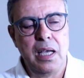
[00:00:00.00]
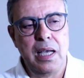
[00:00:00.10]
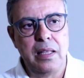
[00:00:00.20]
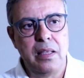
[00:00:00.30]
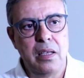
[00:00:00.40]

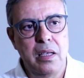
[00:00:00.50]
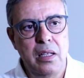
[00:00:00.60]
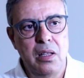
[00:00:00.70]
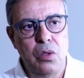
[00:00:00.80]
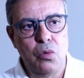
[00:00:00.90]
هذه
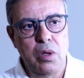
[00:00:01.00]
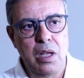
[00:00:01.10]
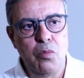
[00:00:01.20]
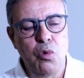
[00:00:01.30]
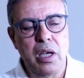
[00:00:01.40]

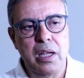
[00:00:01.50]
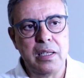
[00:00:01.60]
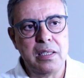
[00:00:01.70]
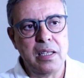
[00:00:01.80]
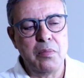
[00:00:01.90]
الدوره
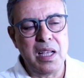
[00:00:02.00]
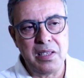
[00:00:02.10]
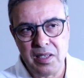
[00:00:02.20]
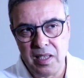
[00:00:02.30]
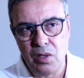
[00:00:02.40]
مقارنه مع
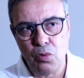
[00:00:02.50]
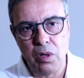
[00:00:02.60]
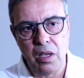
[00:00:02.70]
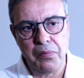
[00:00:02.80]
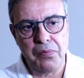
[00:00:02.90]
60
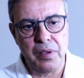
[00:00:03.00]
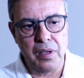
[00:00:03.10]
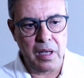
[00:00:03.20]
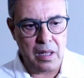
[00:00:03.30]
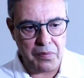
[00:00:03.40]
دوله في
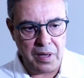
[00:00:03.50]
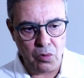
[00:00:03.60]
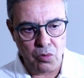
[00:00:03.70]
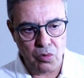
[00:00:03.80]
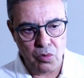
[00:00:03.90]

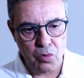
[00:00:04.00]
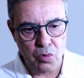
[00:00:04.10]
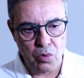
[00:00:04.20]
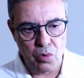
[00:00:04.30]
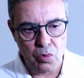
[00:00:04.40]

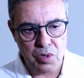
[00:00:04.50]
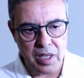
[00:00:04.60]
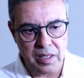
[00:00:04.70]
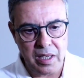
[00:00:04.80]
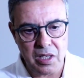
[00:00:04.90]

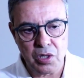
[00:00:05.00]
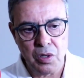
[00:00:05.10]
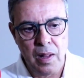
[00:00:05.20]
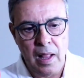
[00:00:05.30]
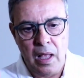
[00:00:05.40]
2019